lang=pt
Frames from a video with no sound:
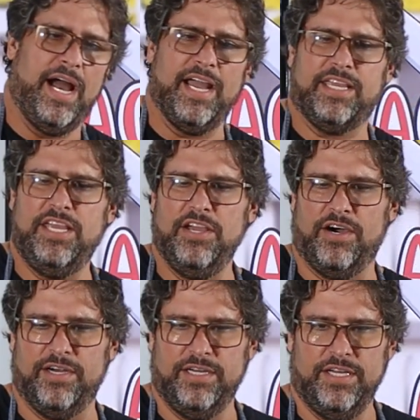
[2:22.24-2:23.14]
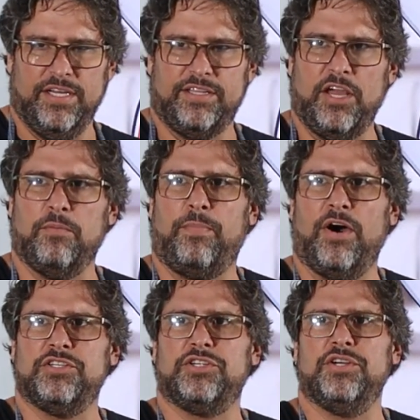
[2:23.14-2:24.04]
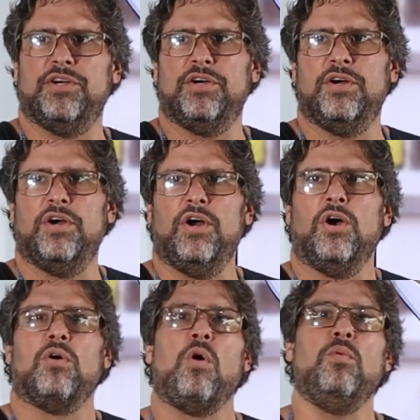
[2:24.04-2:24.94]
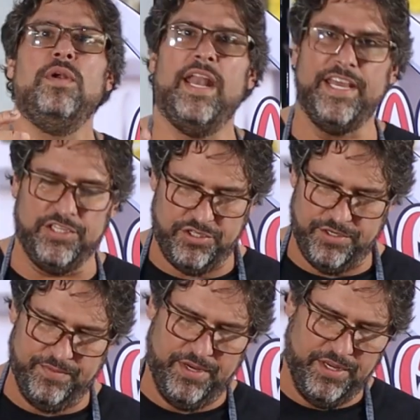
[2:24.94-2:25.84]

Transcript: Aqui, ó, tem um pote com leite.